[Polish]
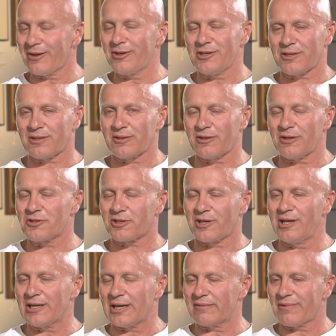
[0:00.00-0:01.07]
to jest, to jest
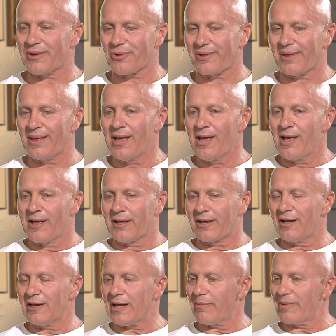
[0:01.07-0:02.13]
kilka właśnie,
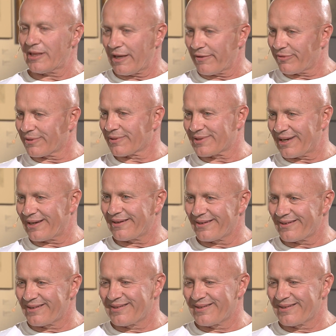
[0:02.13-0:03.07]
kilka metafor za,